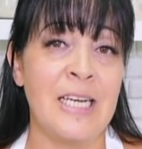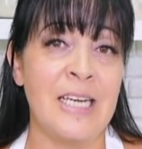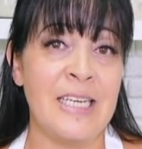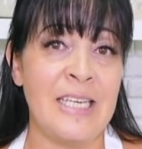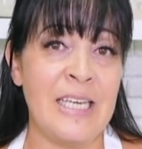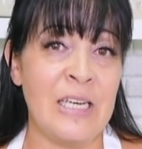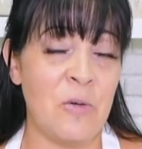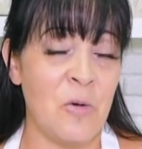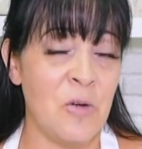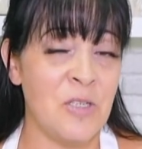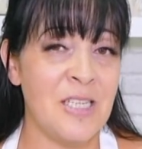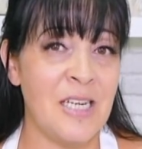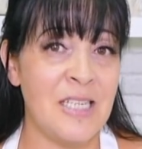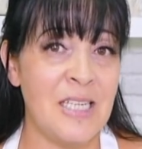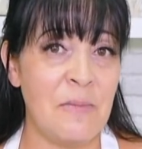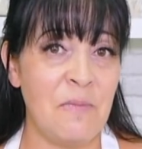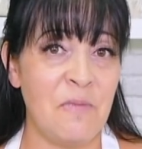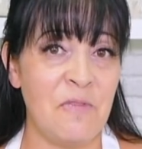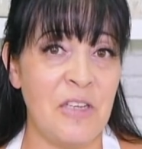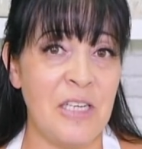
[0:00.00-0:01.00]
hier unter
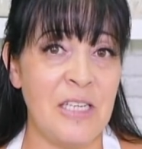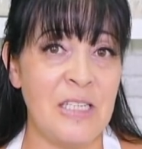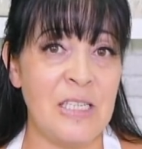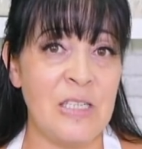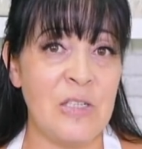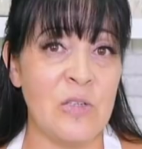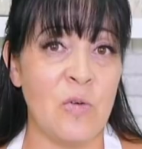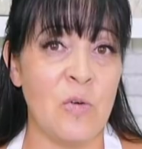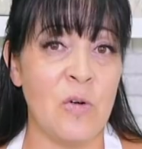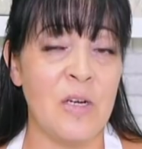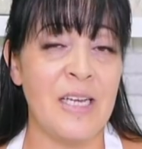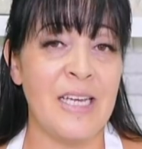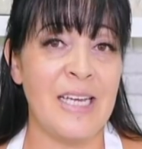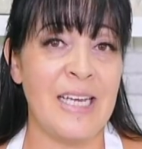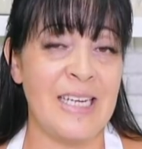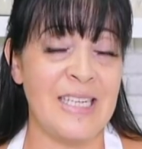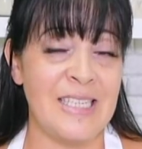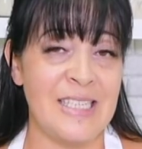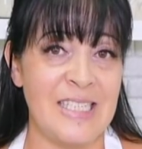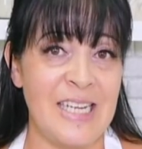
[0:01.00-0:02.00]
dem Video
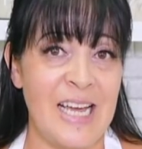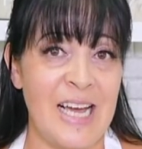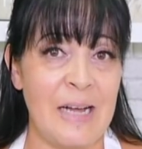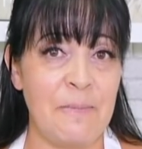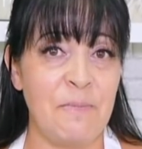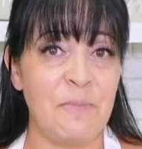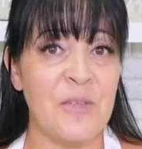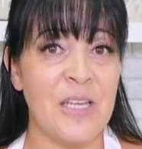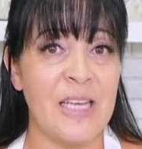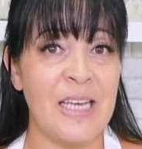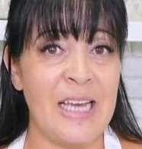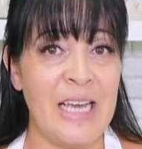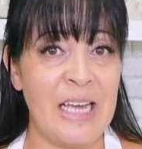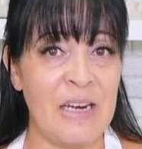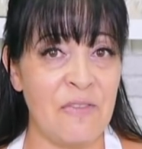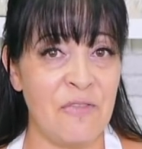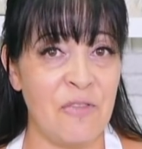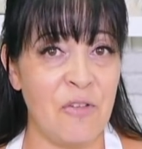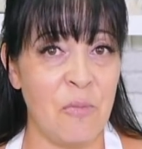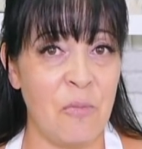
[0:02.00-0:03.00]
in der
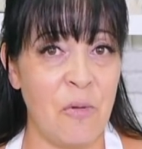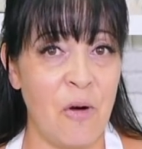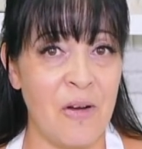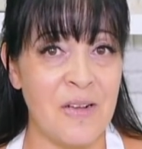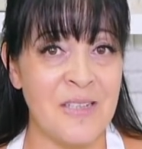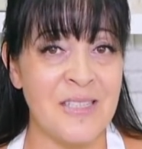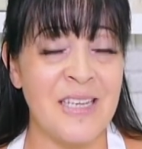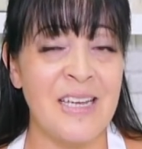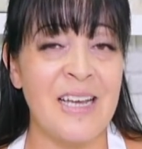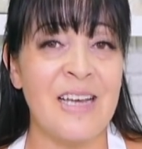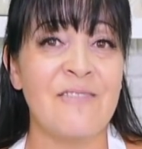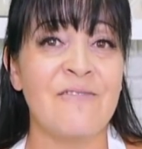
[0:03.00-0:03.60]
Infobox.